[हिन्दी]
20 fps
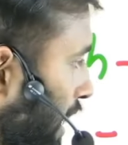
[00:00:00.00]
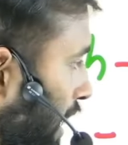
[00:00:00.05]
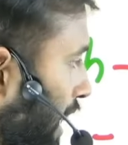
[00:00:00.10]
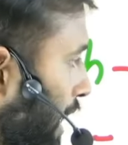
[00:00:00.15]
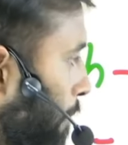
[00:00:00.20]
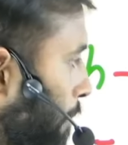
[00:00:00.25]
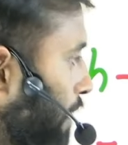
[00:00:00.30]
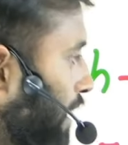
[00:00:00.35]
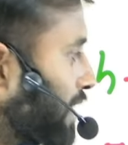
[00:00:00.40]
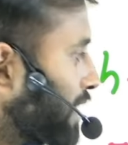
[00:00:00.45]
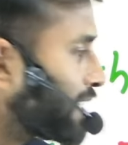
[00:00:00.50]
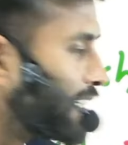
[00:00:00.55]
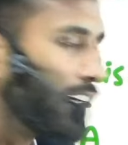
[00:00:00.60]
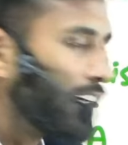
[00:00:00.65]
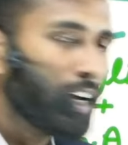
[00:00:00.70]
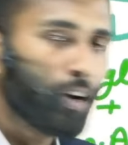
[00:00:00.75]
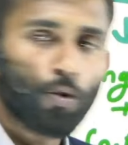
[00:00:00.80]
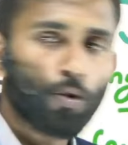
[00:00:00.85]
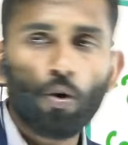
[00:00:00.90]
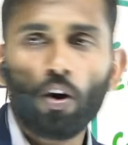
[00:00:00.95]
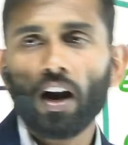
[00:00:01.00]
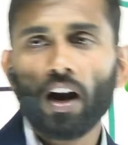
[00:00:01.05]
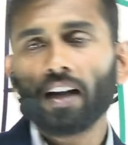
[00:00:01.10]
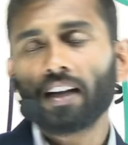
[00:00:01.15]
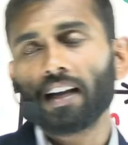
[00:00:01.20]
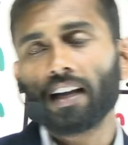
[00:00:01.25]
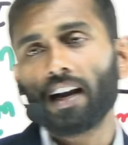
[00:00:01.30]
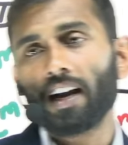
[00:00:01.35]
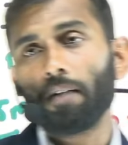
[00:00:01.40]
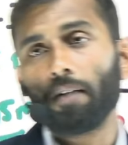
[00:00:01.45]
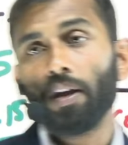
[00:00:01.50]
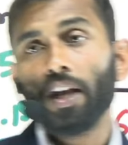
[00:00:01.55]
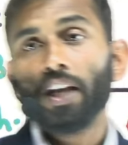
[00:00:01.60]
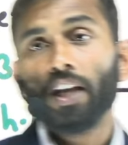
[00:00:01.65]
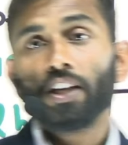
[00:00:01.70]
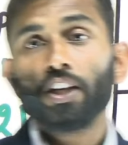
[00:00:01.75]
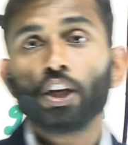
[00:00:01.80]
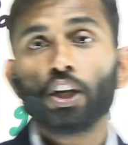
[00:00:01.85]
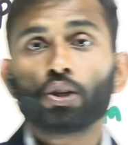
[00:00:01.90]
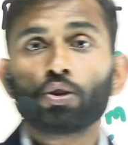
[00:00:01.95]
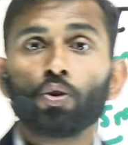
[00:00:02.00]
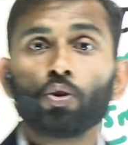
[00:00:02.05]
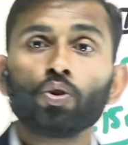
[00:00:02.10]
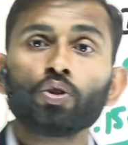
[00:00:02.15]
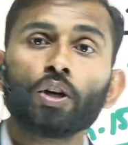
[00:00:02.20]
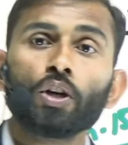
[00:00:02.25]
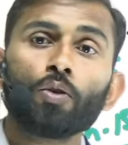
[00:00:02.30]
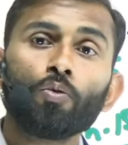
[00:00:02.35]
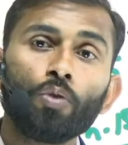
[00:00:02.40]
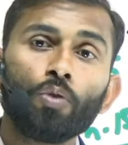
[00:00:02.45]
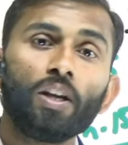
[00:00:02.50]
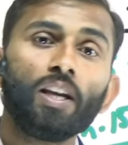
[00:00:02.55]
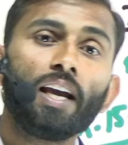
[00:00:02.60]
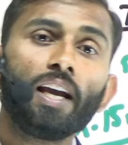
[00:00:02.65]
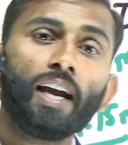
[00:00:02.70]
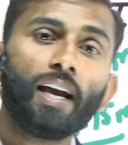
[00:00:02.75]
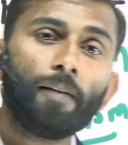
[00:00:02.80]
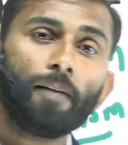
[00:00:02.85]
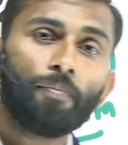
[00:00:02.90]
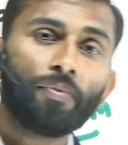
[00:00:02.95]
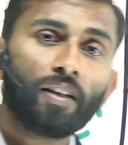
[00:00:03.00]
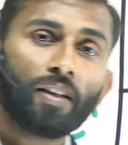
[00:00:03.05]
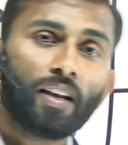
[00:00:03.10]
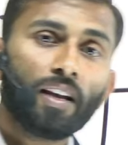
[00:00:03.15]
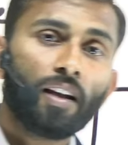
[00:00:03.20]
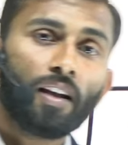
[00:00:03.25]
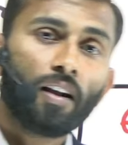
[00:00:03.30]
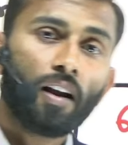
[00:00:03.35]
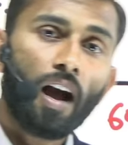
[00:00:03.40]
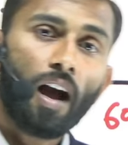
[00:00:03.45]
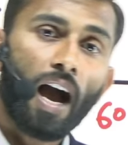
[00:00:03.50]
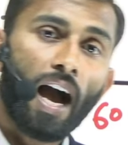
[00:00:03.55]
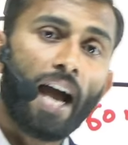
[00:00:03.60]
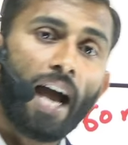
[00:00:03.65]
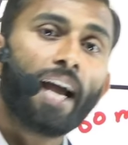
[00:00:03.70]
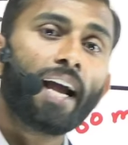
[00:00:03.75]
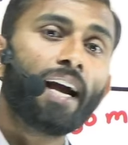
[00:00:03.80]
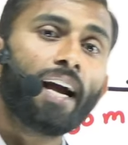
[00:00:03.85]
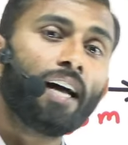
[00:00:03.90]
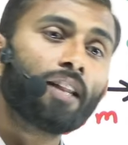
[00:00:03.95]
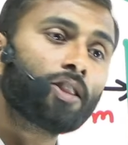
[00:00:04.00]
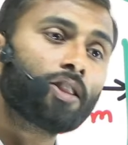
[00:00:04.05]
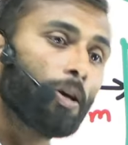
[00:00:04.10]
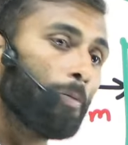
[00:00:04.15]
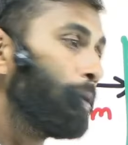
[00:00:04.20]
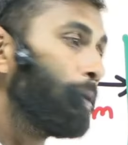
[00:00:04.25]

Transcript: नंबर जनरल को अट्ठारह नंबर ये तो जरूरी है आएगा तभी